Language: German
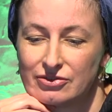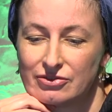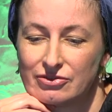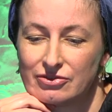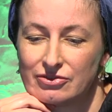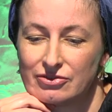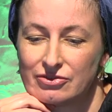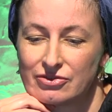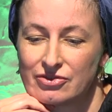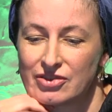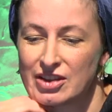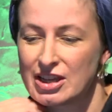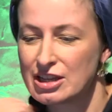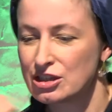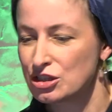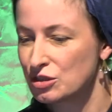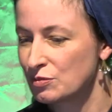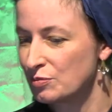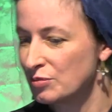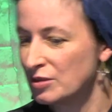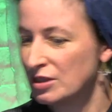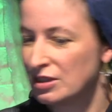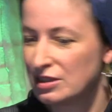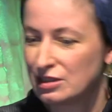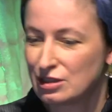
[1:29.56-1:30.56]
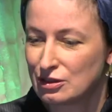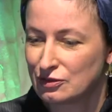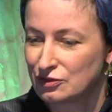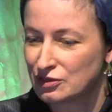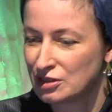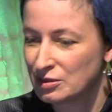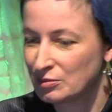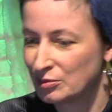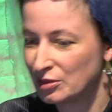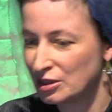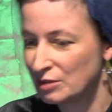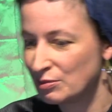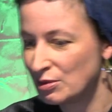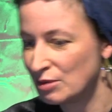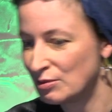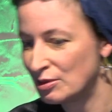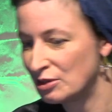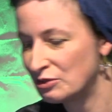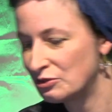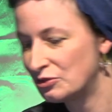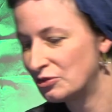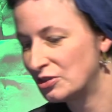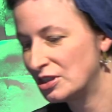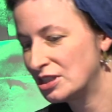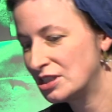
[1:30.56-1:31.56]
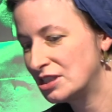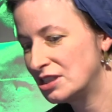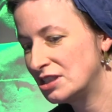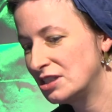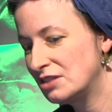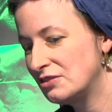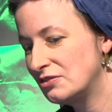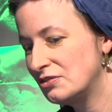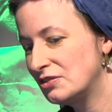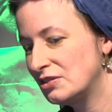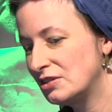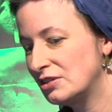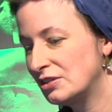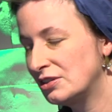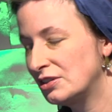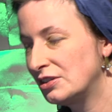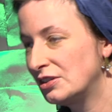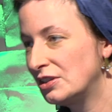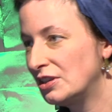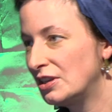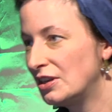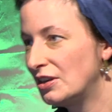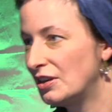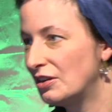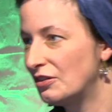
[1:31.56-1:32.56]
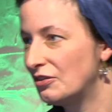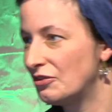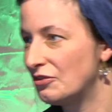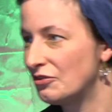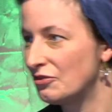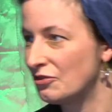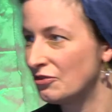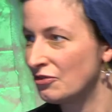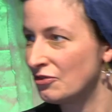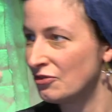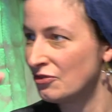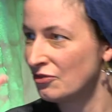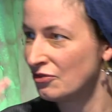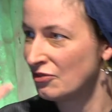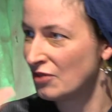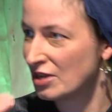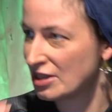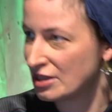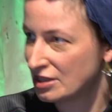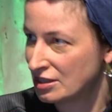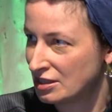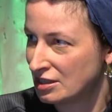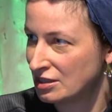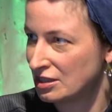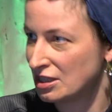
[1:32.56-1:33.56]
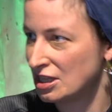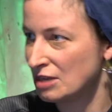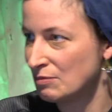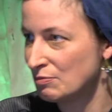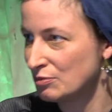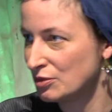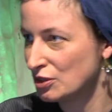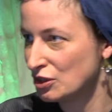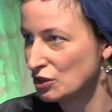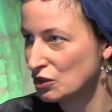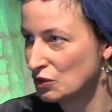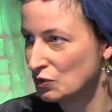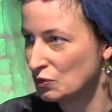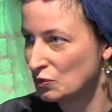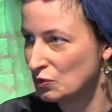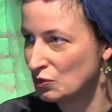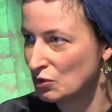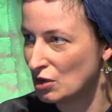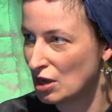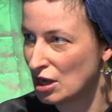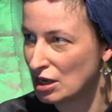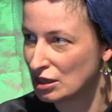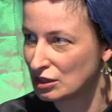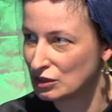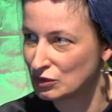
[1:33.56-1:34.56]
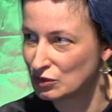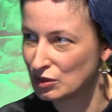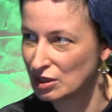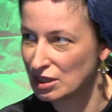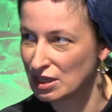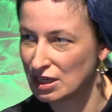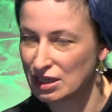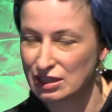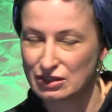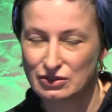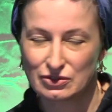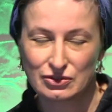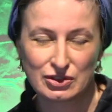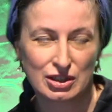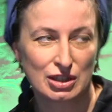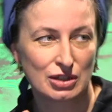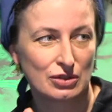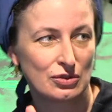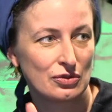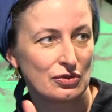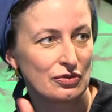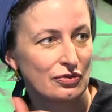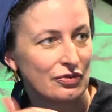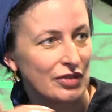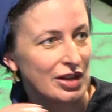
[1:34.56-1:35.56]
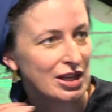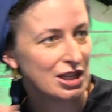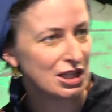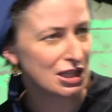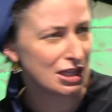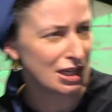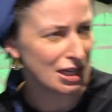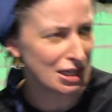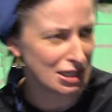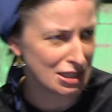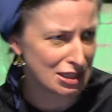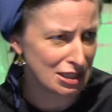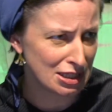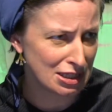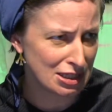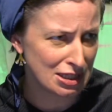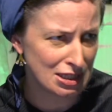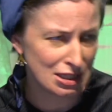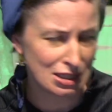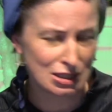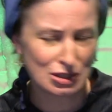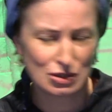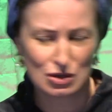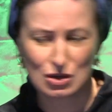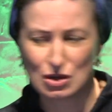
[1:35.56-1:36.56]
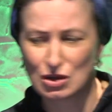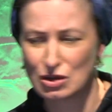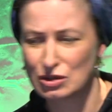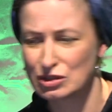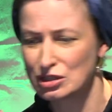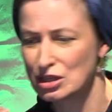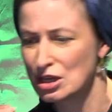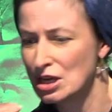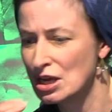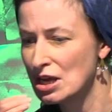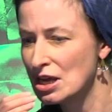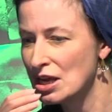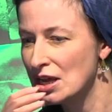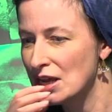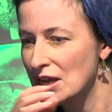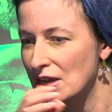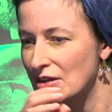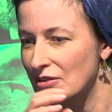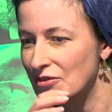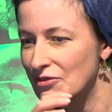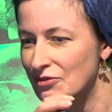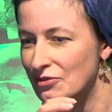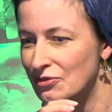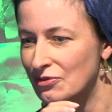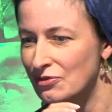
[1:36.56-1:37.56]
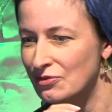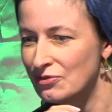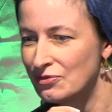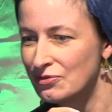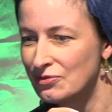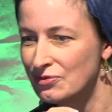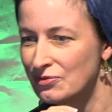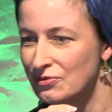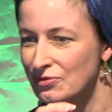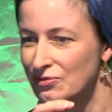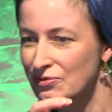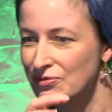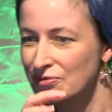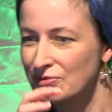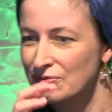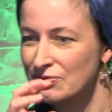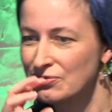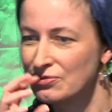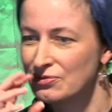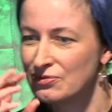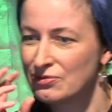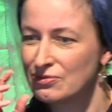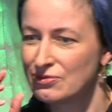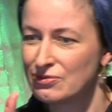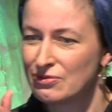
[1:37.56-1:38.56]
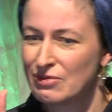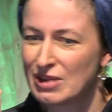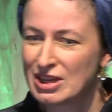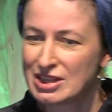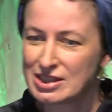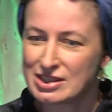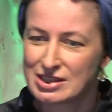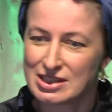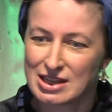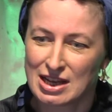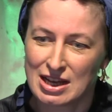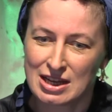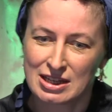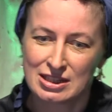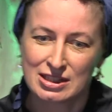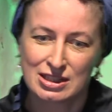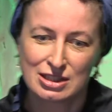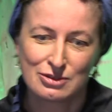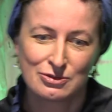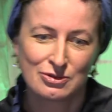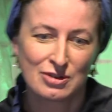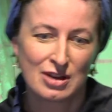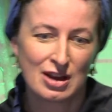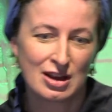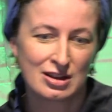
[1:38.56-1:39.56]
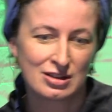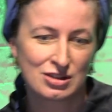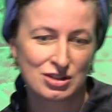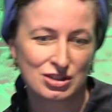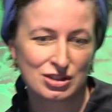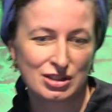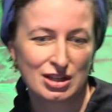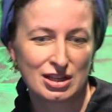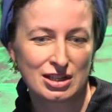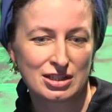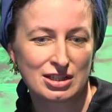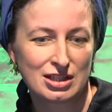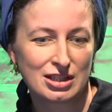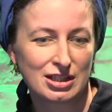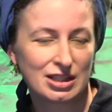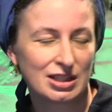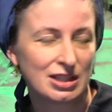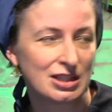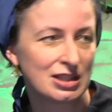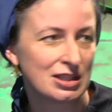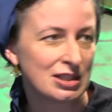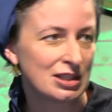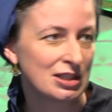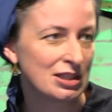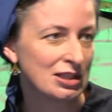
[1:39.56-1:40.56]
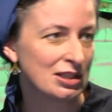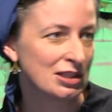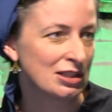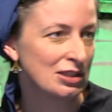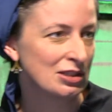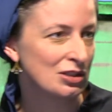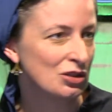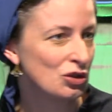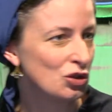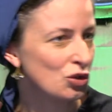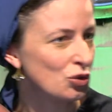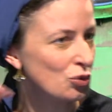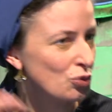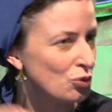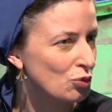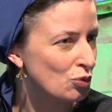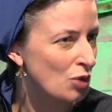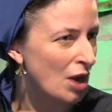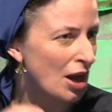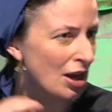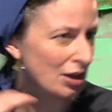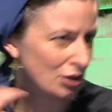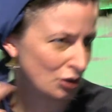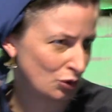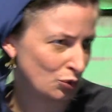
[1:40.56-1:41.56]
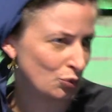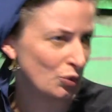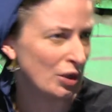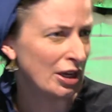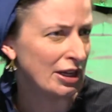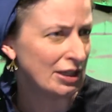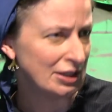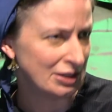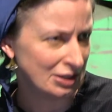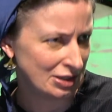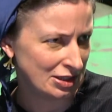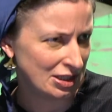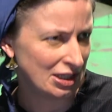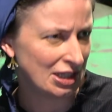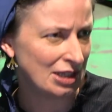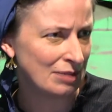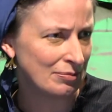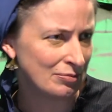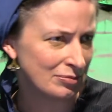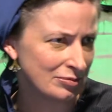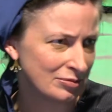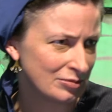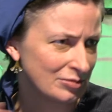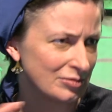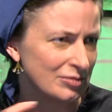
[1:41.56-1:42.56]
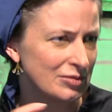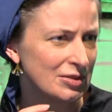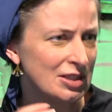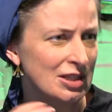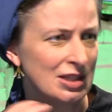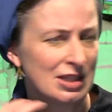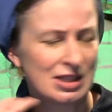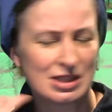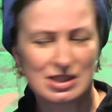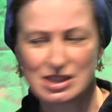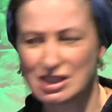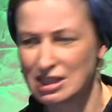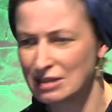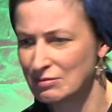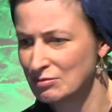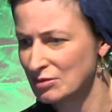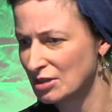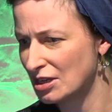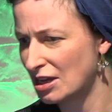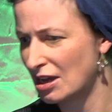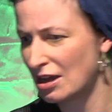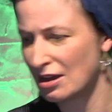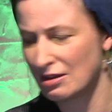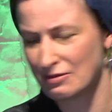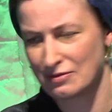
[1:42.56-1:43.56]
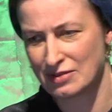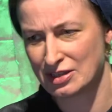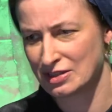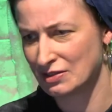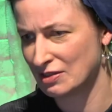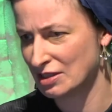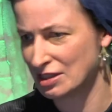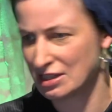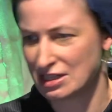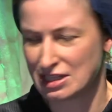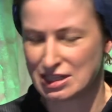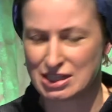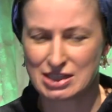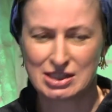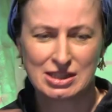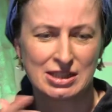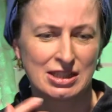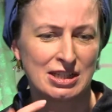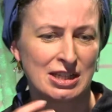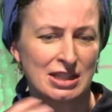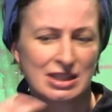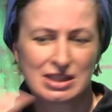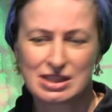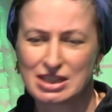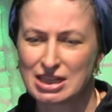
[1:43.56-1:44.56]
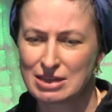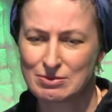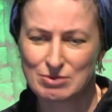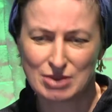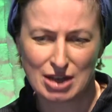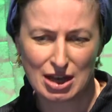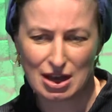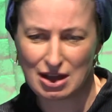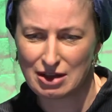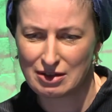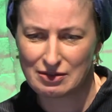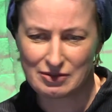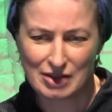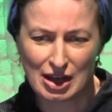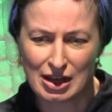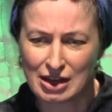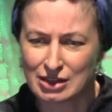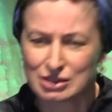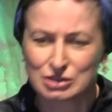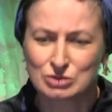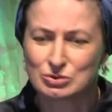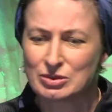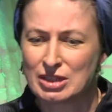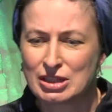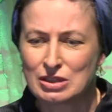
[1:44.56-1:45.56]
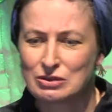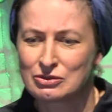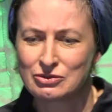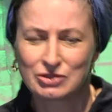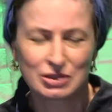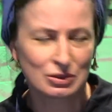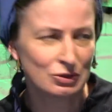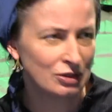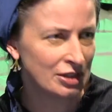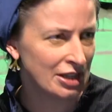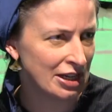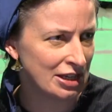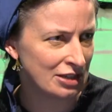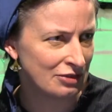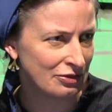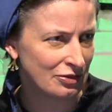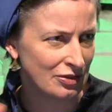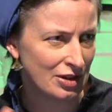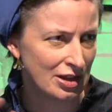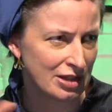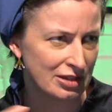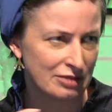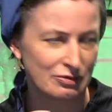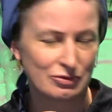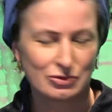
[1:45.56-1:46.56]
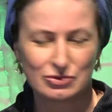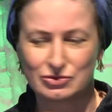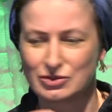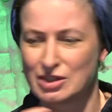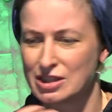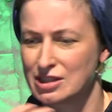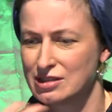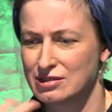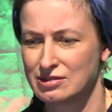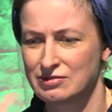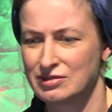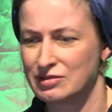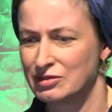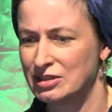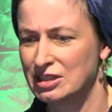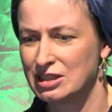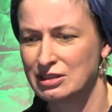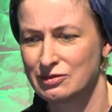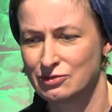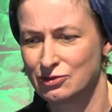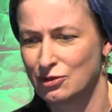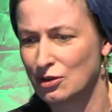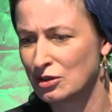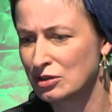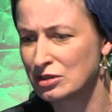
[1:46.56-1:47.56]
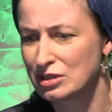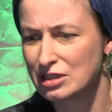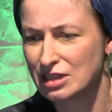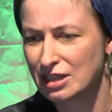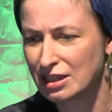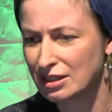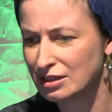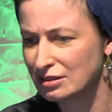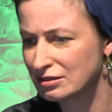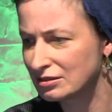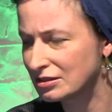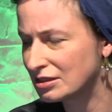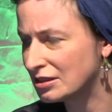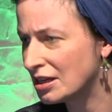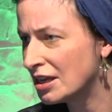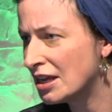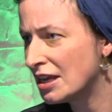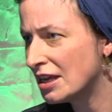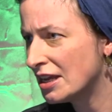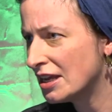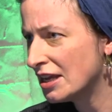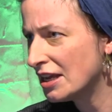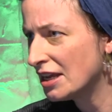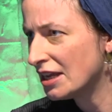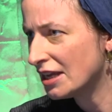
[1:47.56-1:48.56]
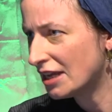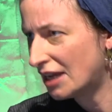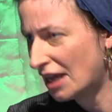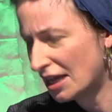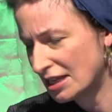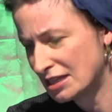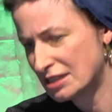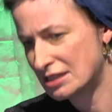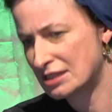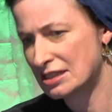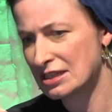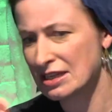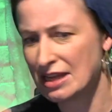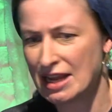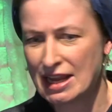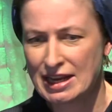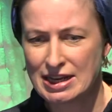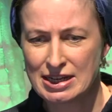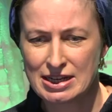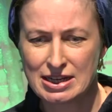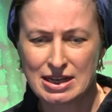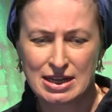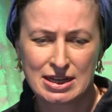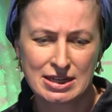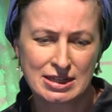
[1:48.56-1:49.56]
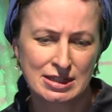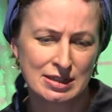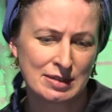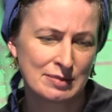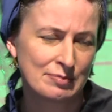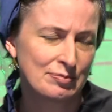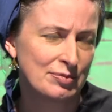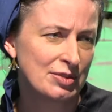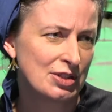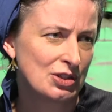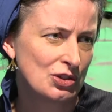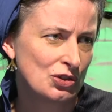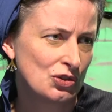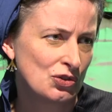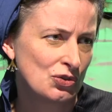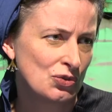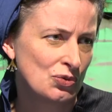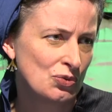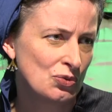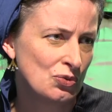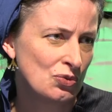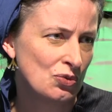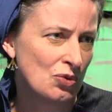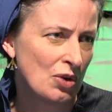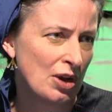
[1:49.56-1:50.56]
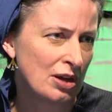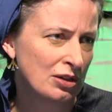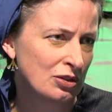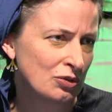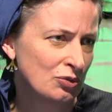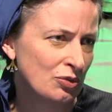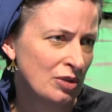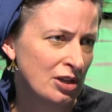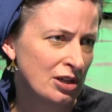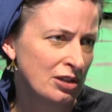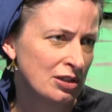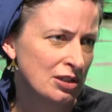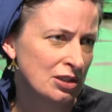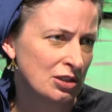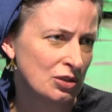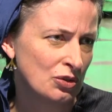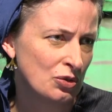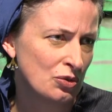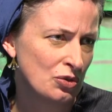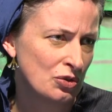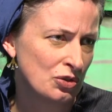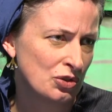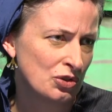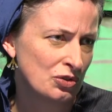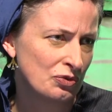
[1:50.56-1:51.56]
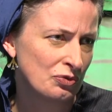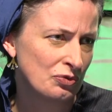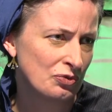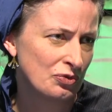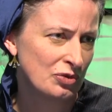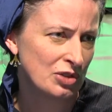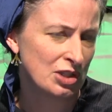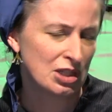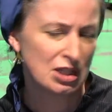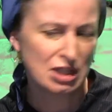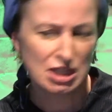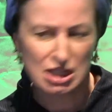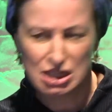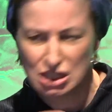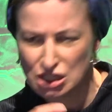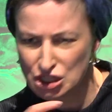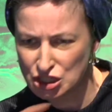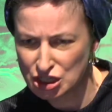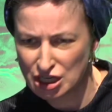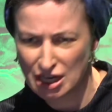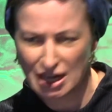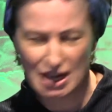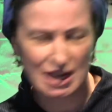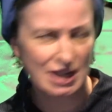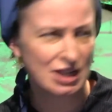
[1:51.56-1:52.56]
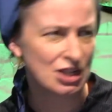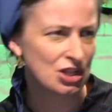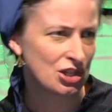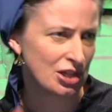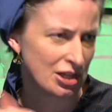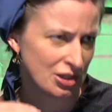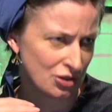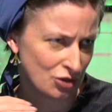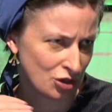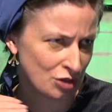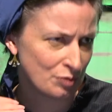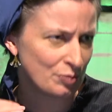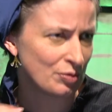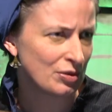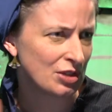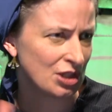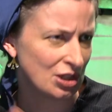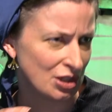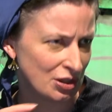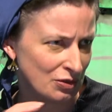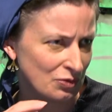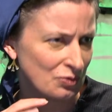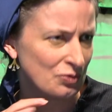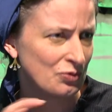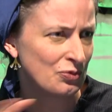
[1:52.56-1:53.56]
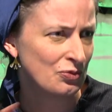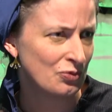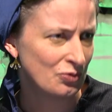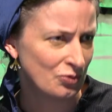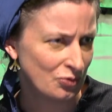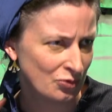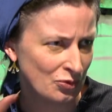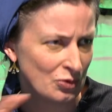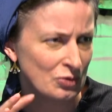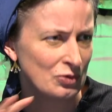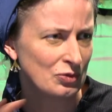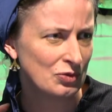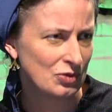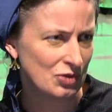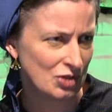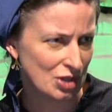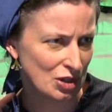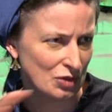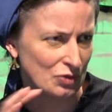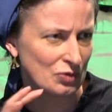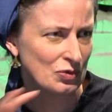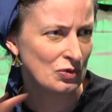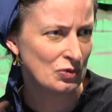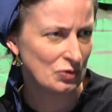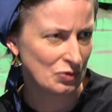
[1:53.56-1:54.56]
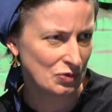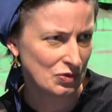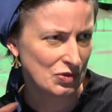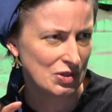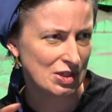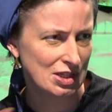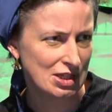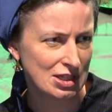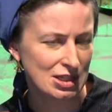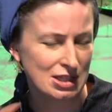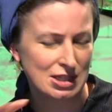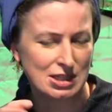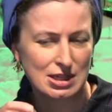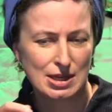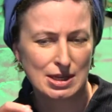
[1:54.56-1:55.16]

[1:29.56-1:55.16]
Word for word: wer spielt auf dem Reeperbahn-Festival, was gibt es für aktuelle Entwicklungen, welche Gäste sind dort, was sagen die Veranstalterinnen zu aktuellen Themen, die in dem Jahr, was weiß ich, die in dem Jahr aktuell und virulent waren, dass die von den Gastländern bis zu aktuellen Diskursen wie Key Change, also sprich 50-50 ja.